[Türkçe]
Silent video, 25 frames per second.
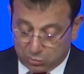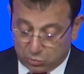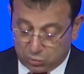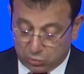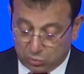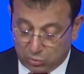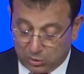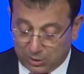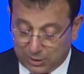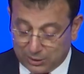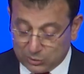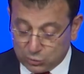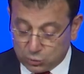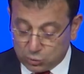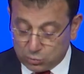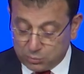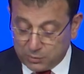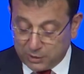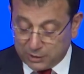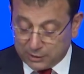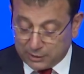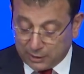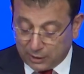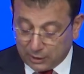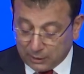kurulan
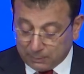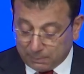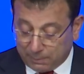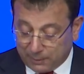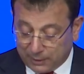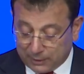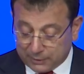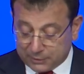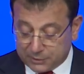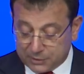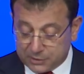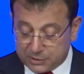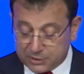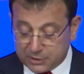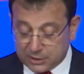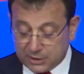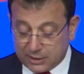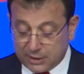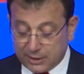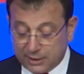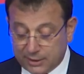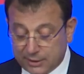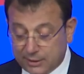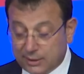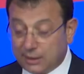Cumhuriyet Halk Partisi
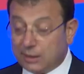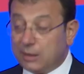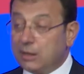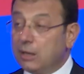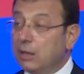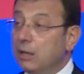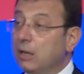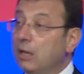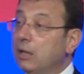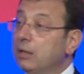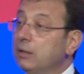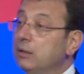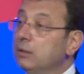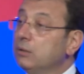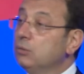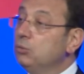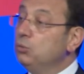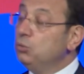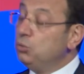geride kalan